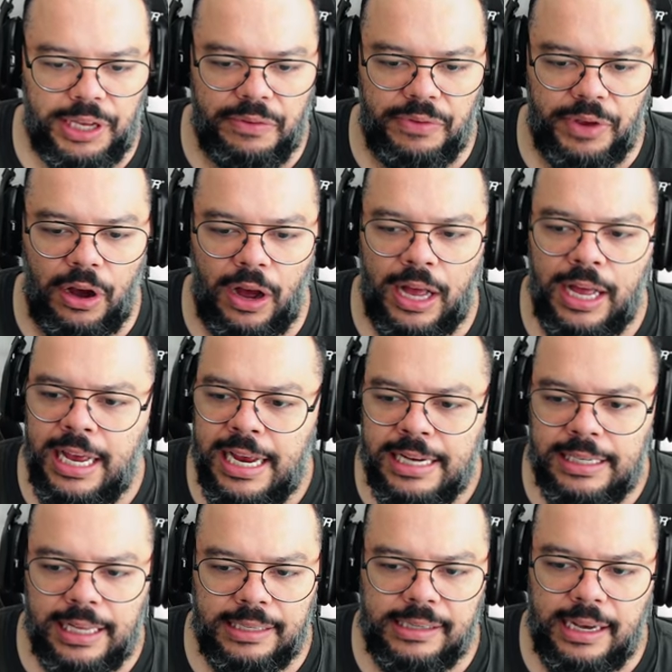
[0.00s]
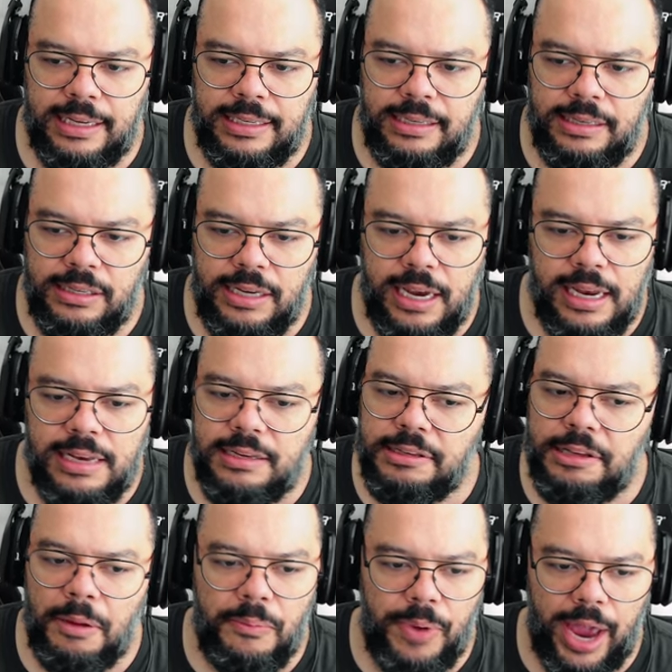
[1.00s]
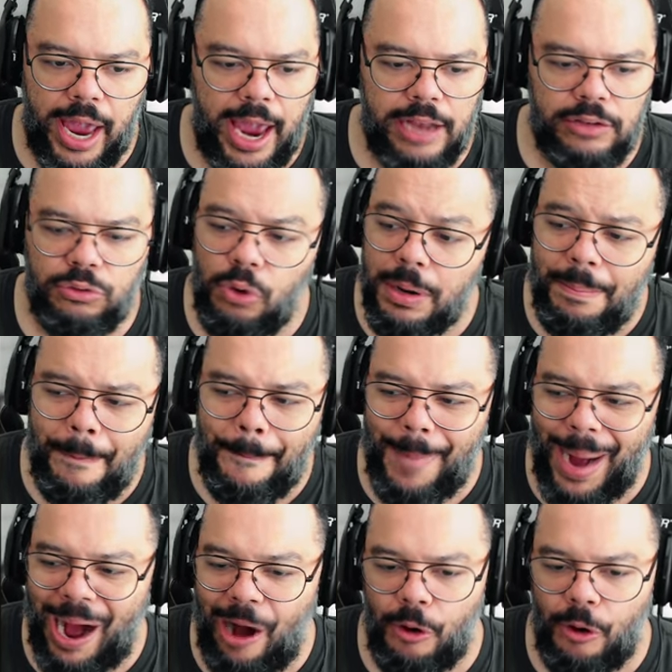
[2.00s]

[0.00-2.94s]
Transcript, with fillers: ver, ó, nas cutscenes também, normal,